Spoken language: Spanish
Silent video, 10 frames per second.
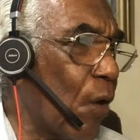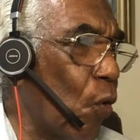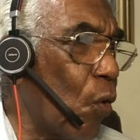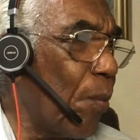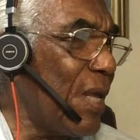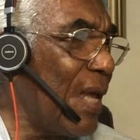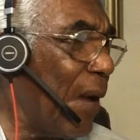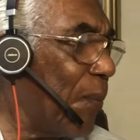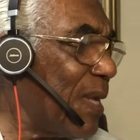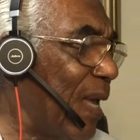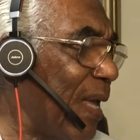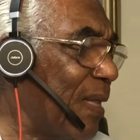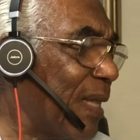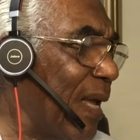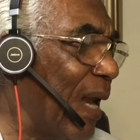economía
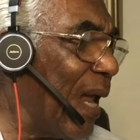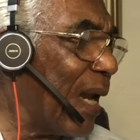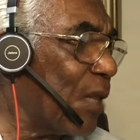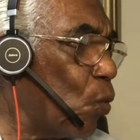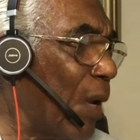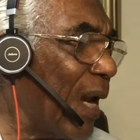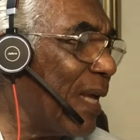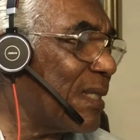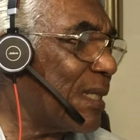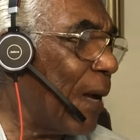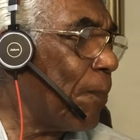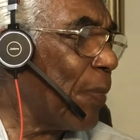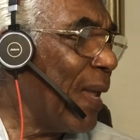vigente en la naturaleza.